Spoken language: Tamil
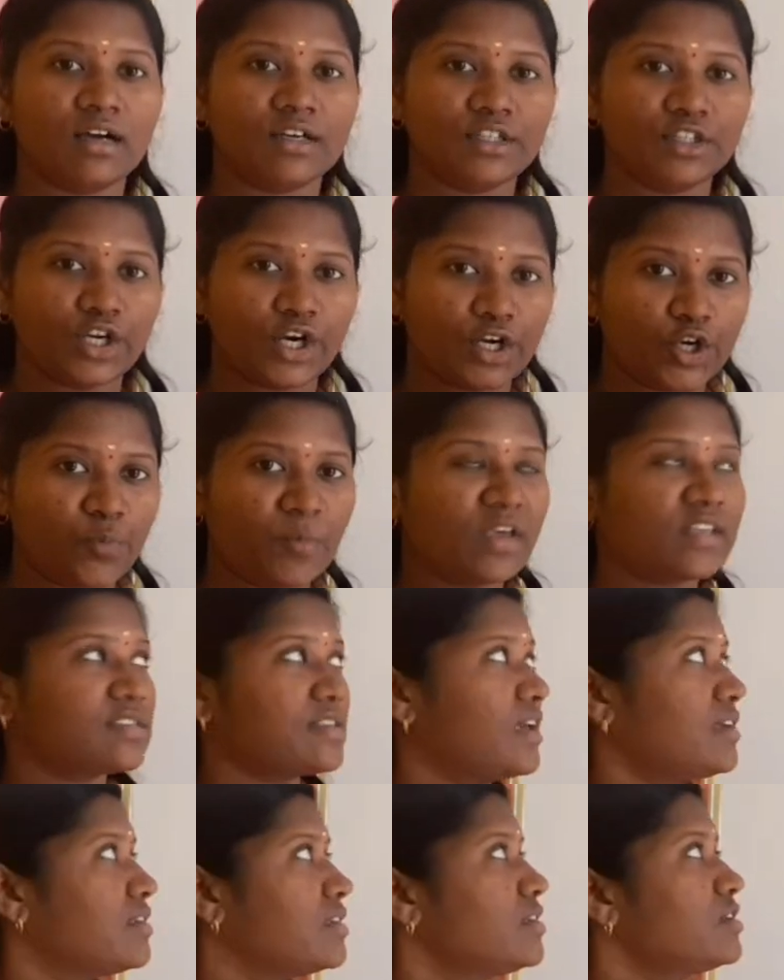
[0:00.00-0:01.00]
இது ரெண்டுமே
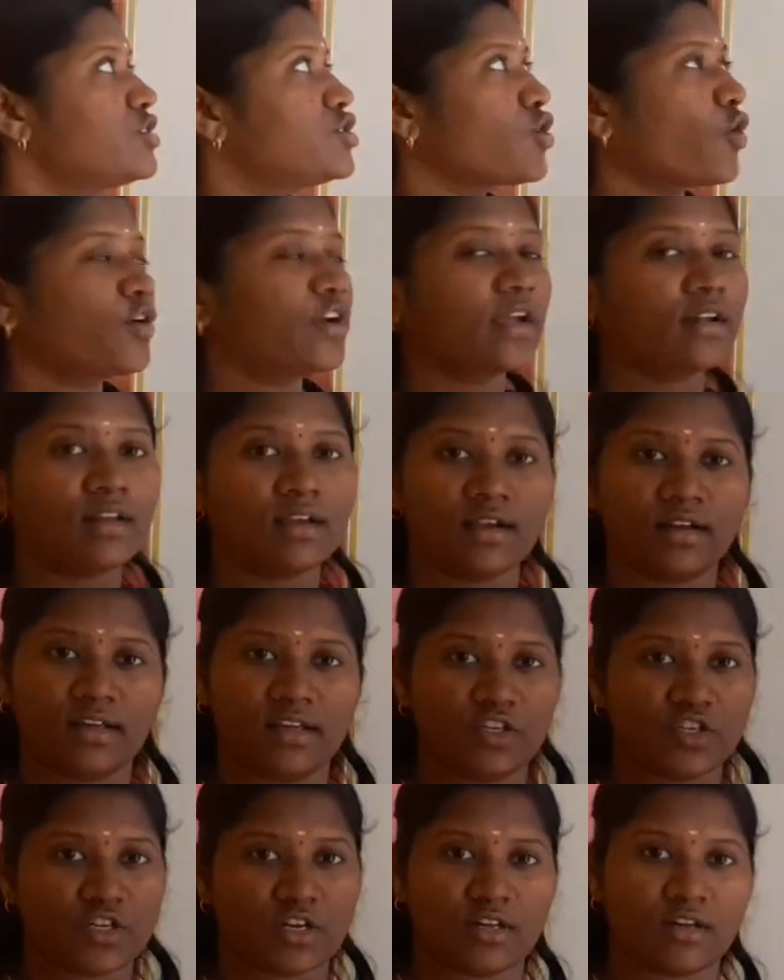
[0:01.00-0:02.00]
சேர்ந்தது ஜோ டெக்னிக்கல்
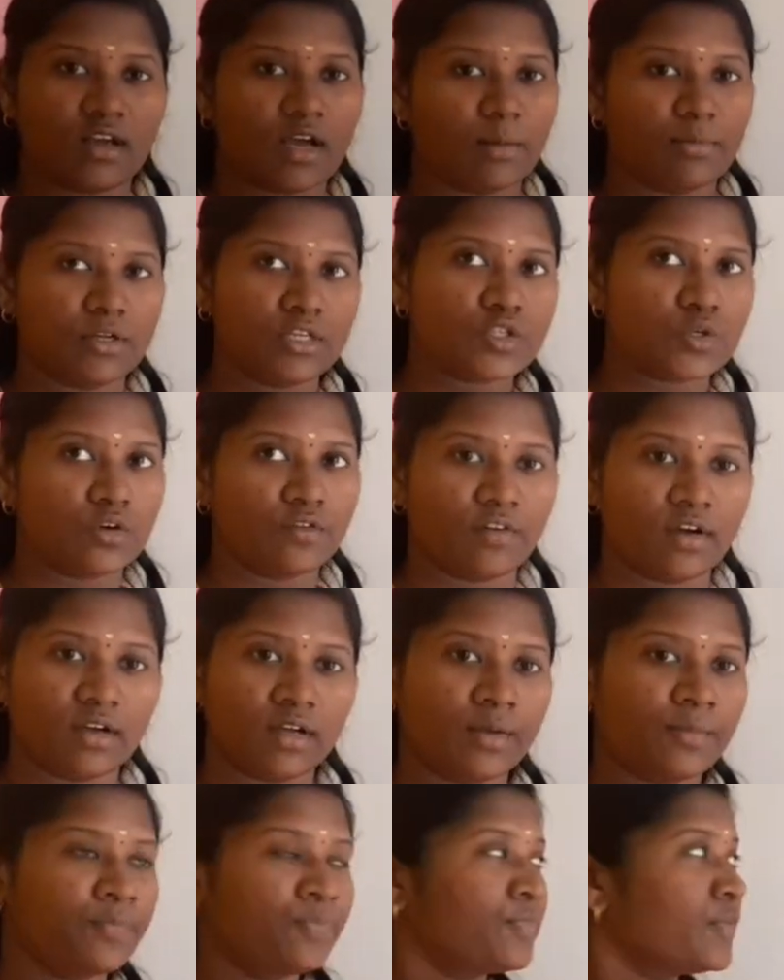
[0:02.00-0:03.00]
என்ஜினியரிங் இன்ஜினியரிங் அப்படின்னு
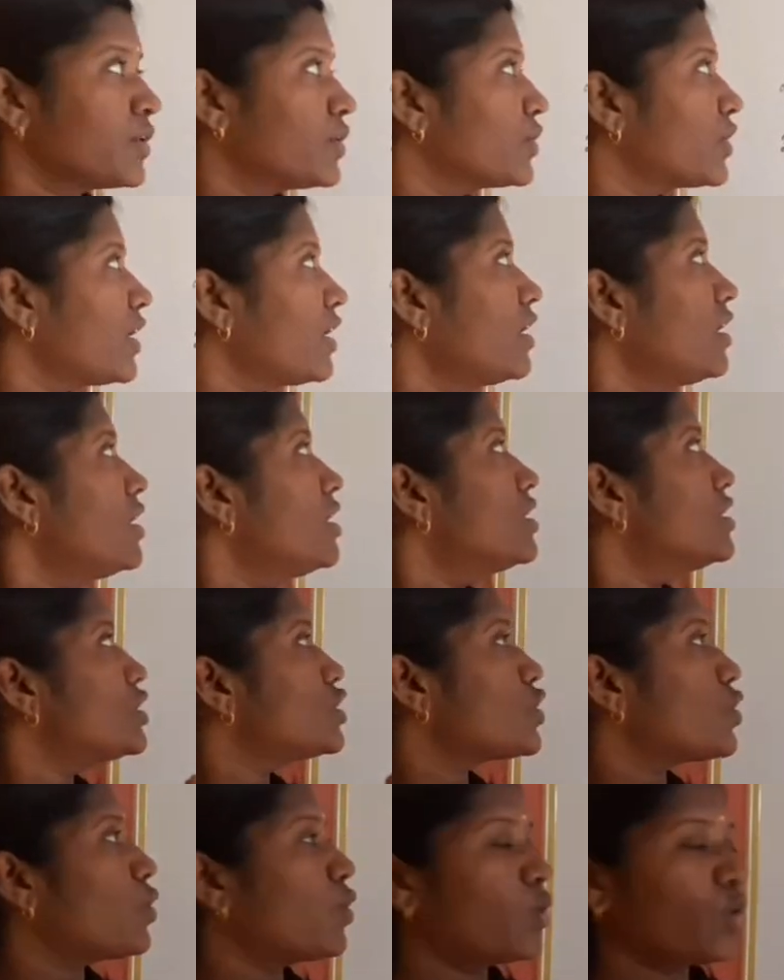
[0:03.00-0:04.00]
சொல்லுவாங்க ஓகே
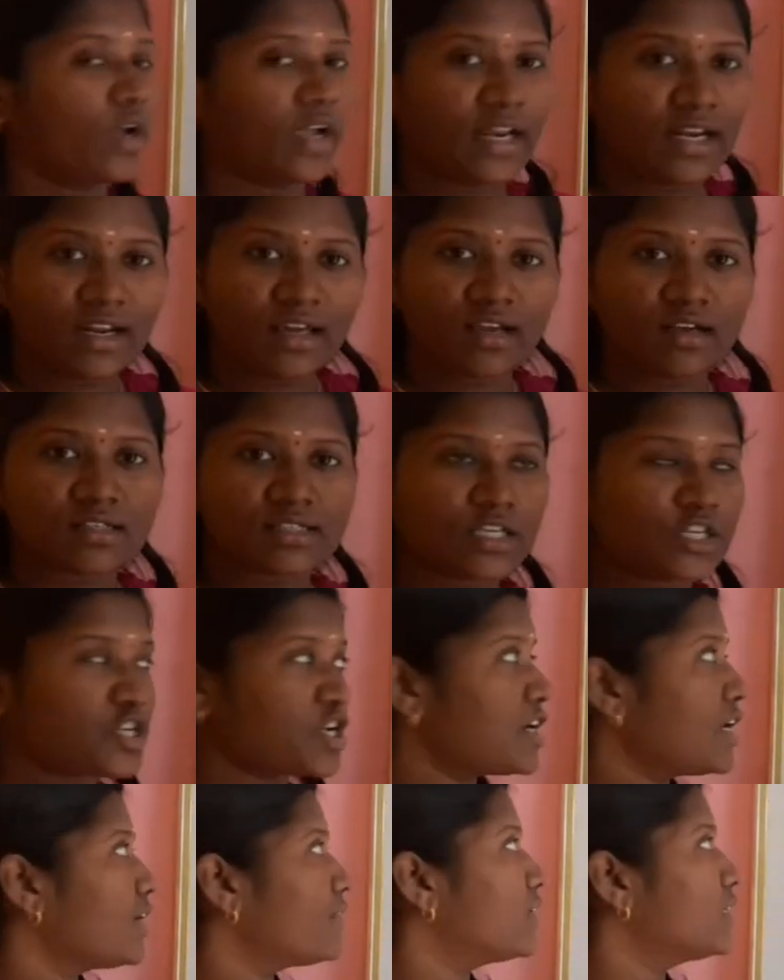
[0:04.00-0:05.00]
ஸோ இன்னையா
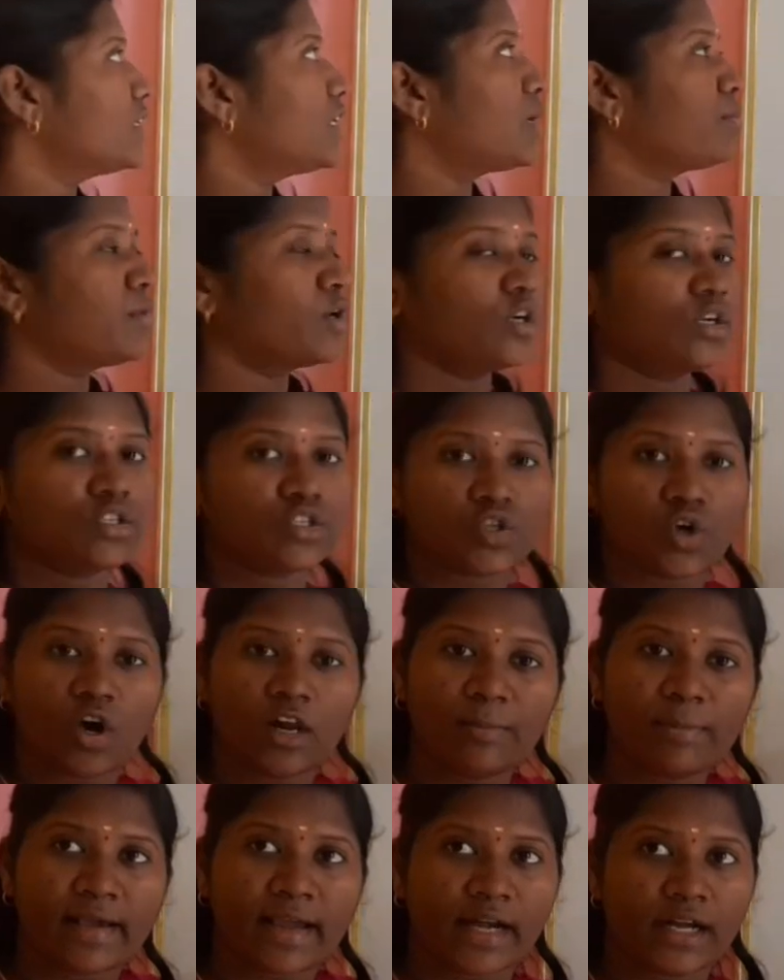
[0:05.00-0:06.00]
செஷனில் வந்து நம்ம
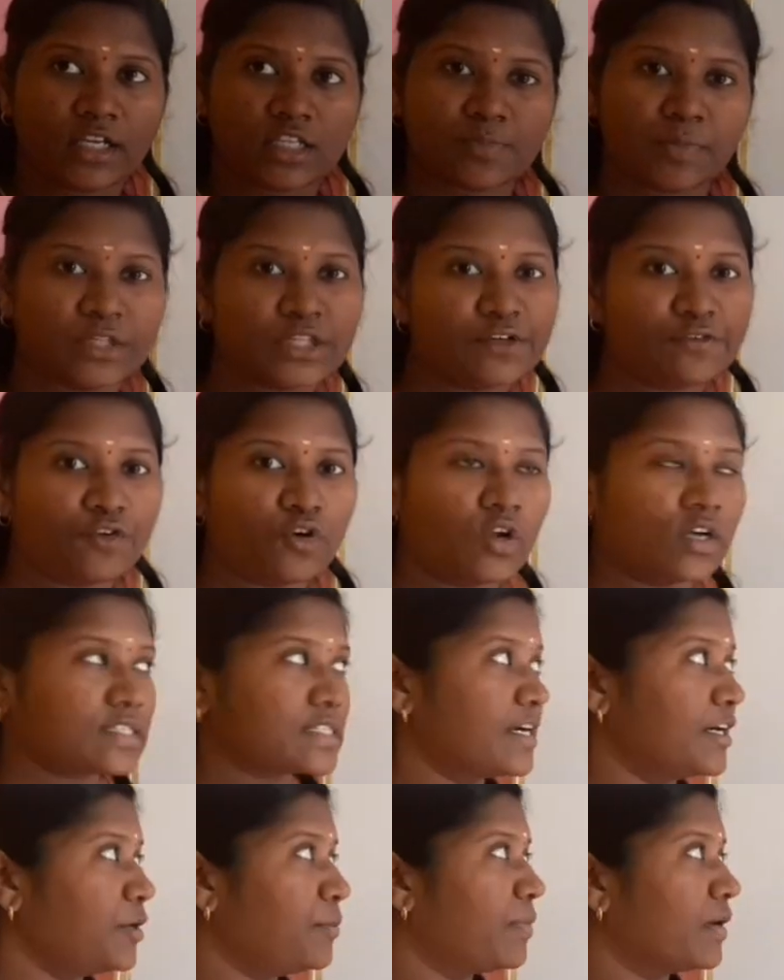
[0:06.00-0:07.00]
சால் மெக்கானிக்ஸ் பற்றி ஃபுல்லாக
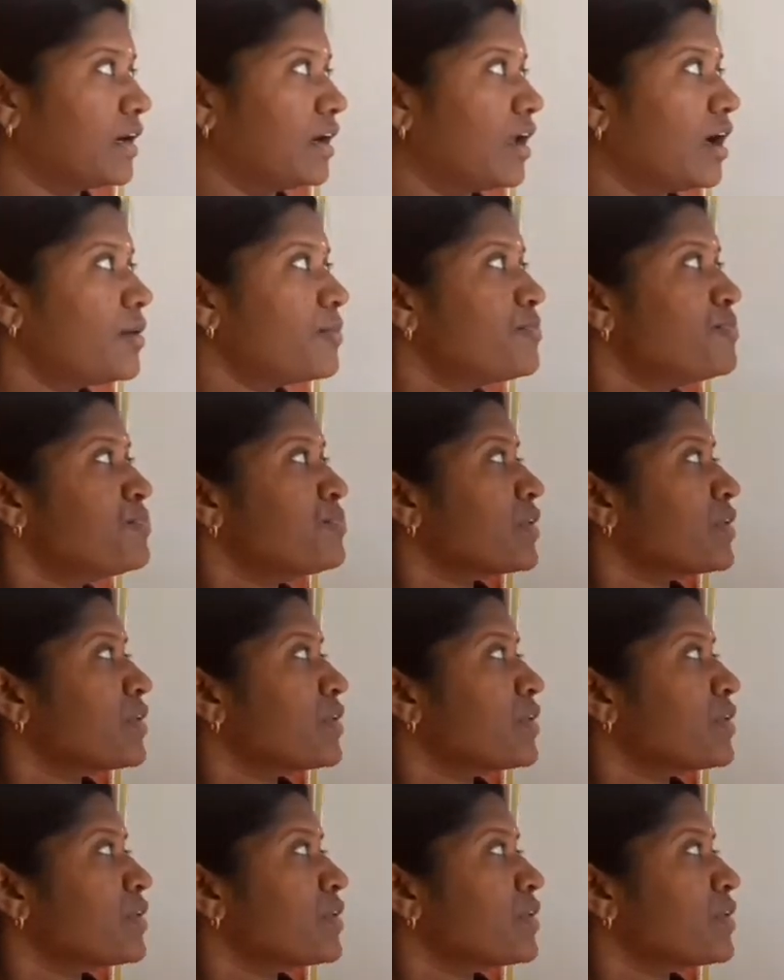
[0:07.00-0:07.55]
ஸ்டடி பண்ணலாம்